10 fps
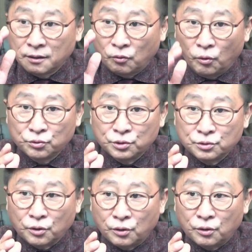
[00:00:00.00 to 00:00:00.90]

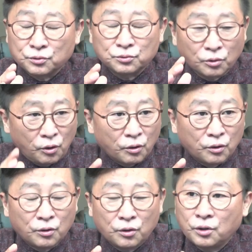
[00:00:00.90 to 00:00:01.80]
오늘도 또
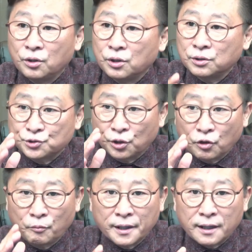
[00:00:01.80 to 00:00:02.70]

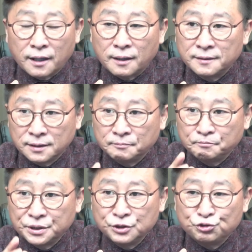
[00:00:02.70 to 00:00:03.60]
초롬회가
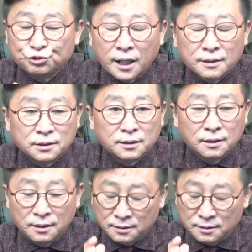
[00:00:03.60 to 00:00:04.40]
민주당을